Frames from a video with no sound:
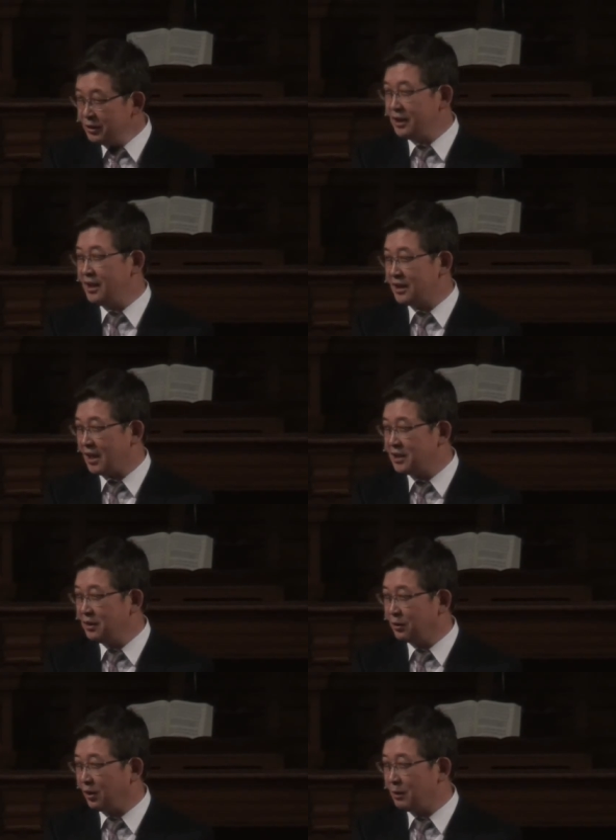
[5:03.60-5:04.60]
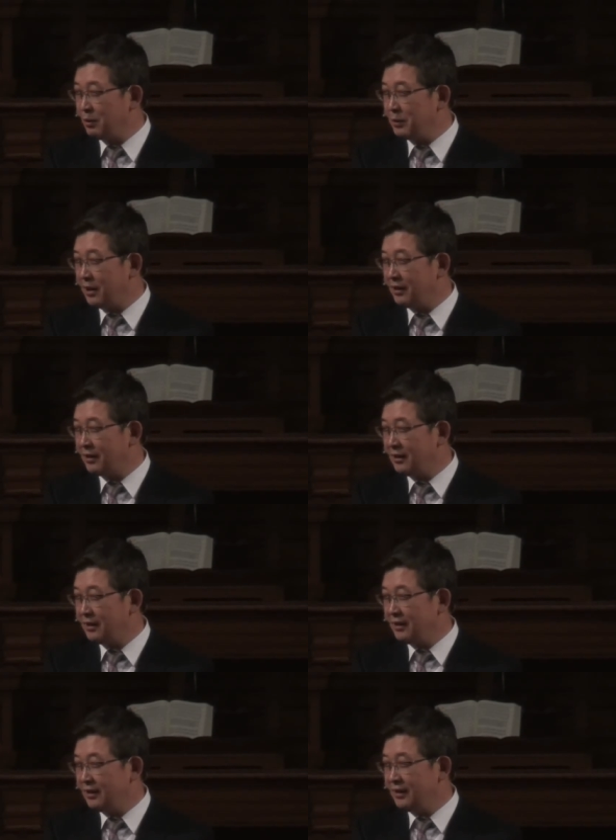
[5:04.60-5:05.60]
솔직히 자신을 돌아보면
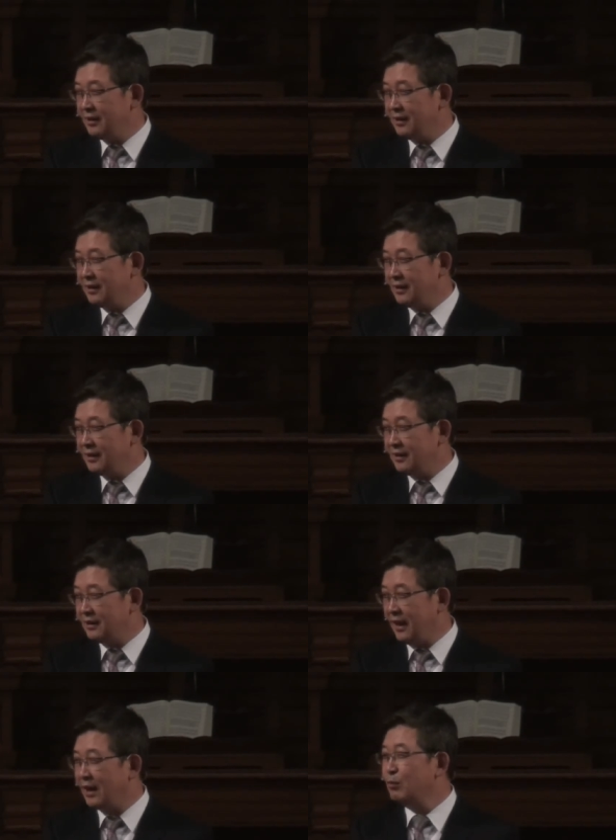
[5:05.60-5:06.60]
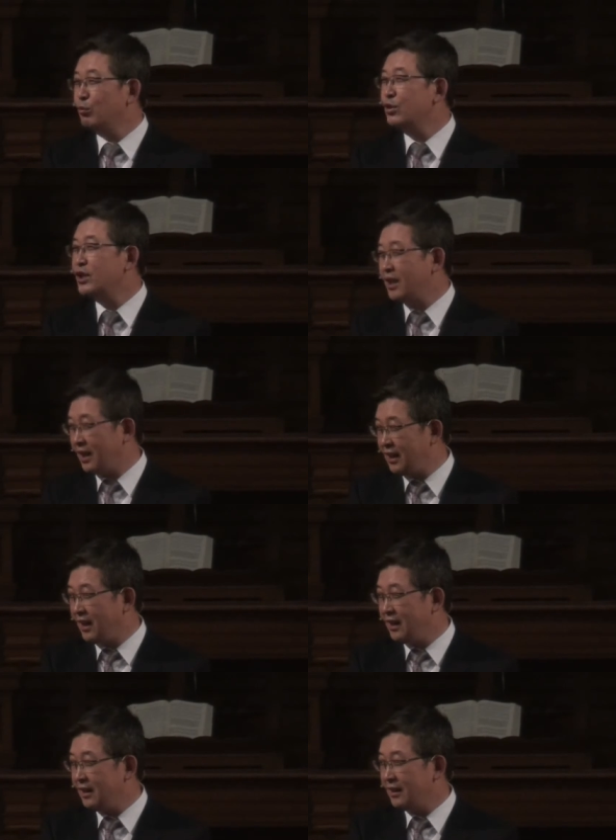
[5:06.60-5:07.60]
나는
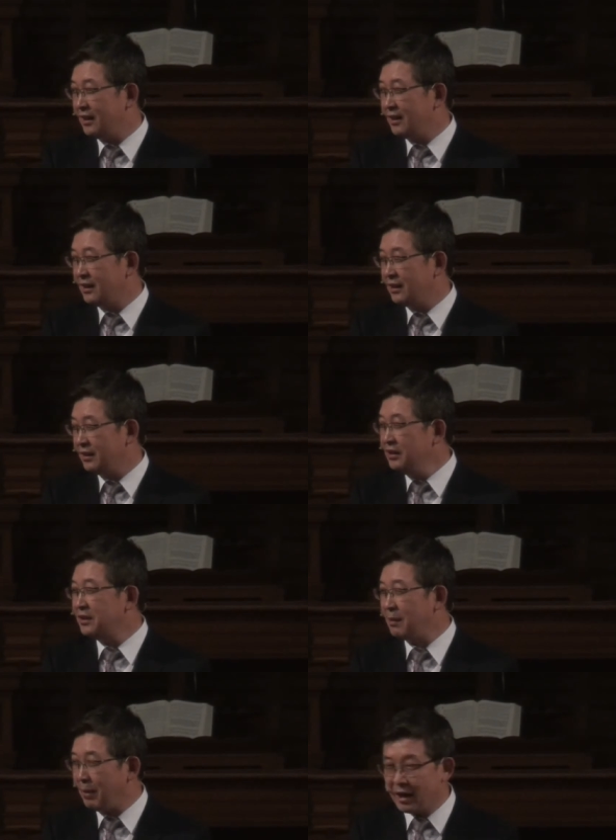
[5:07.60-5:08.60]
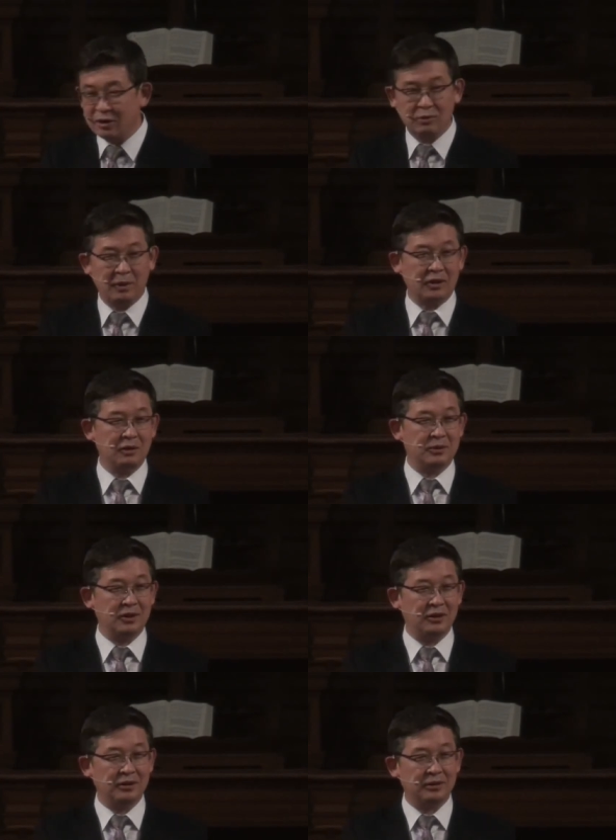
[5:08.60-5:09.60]
무식하다. 이렇게 말할
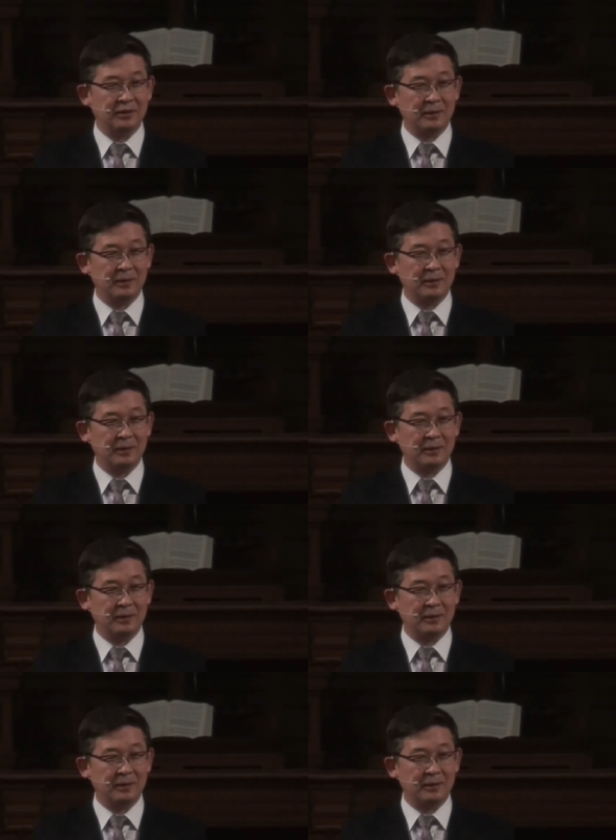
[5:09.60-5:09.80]
수밖에 없어요.